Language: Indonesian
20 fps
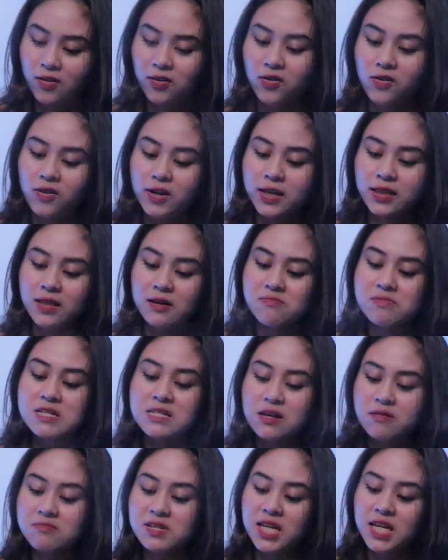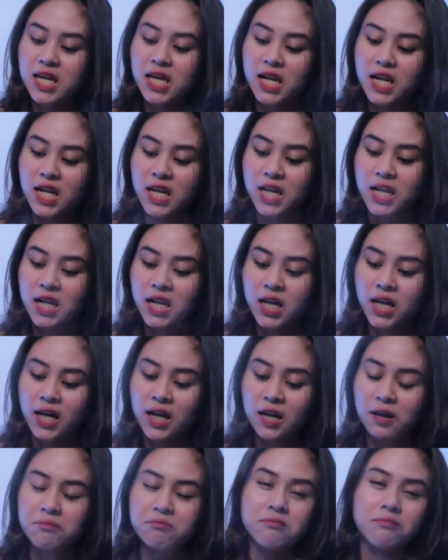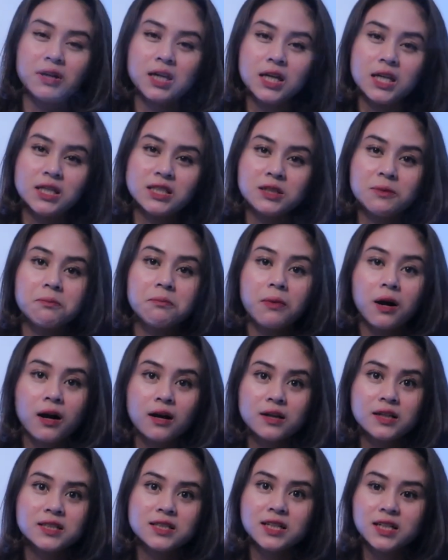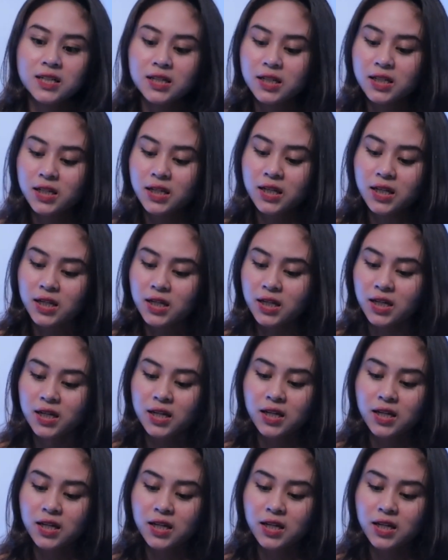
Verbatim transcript: oh kita bisa bikin mie nyemek di sini nih